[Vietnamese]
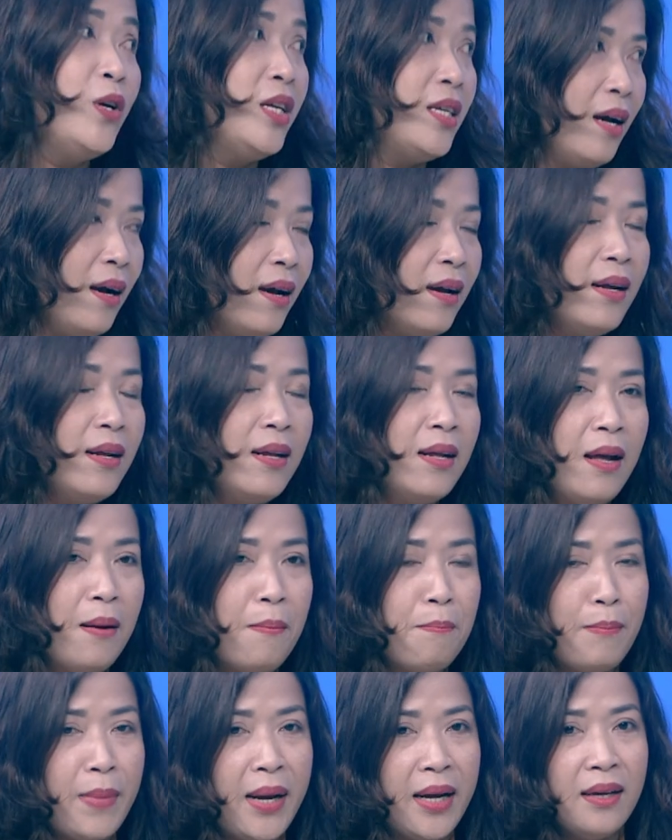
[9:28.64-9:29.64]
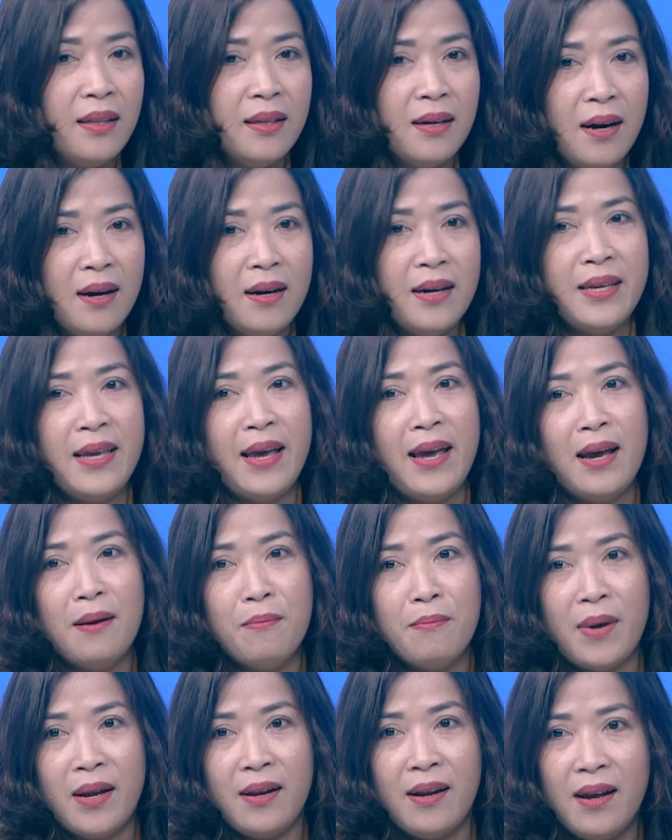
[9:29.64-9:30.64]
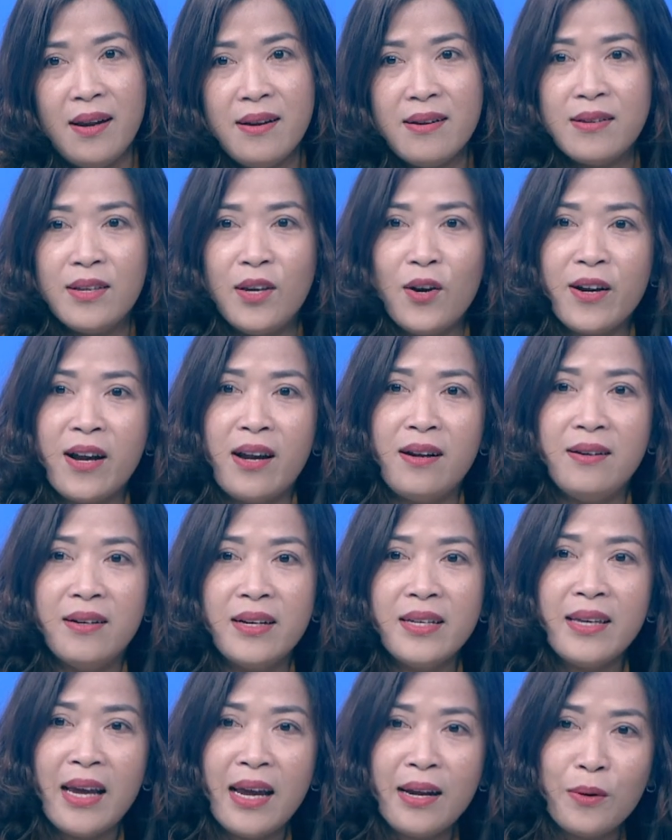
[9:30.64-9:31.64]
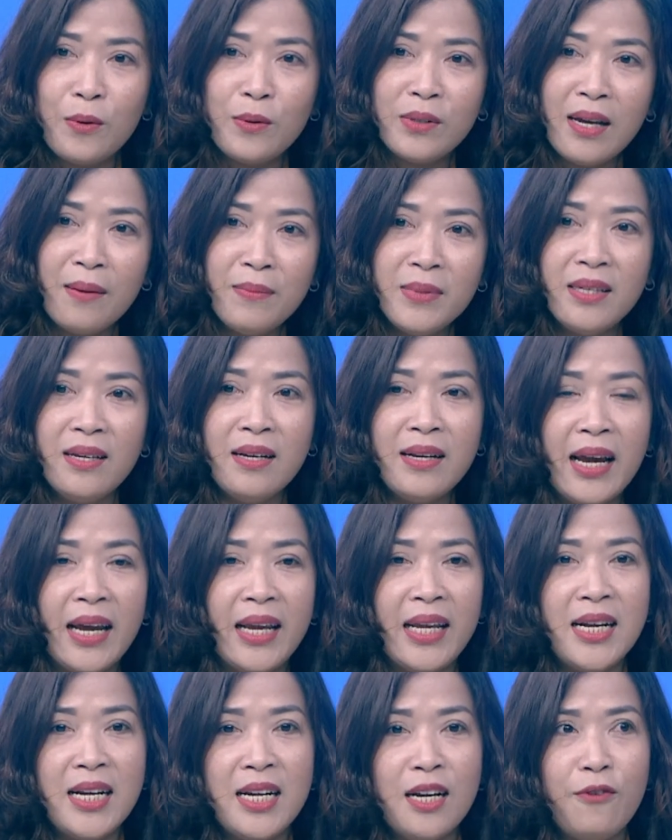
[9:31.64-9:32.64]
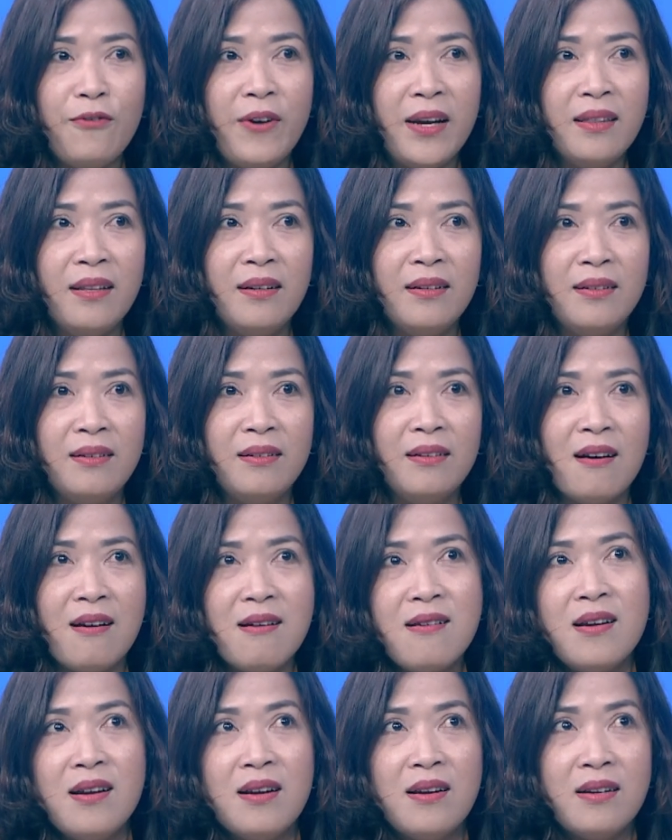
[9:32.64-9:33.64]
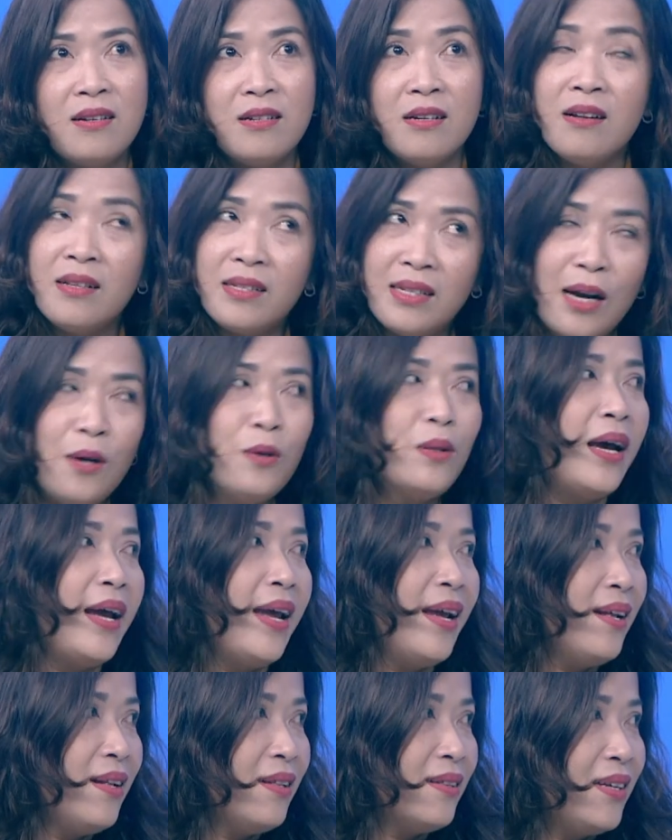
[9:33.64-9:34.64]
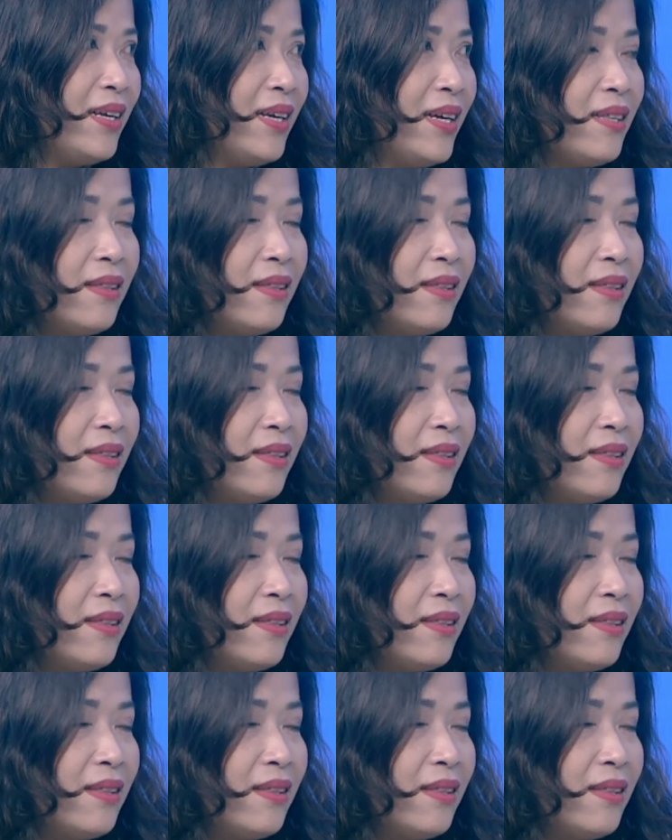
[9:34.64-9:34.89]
nguyên chất mà cái thời gian mà để cho ra được cái chai rượu sâm như thế này á, nó phải từ à, trên 6 tháng thì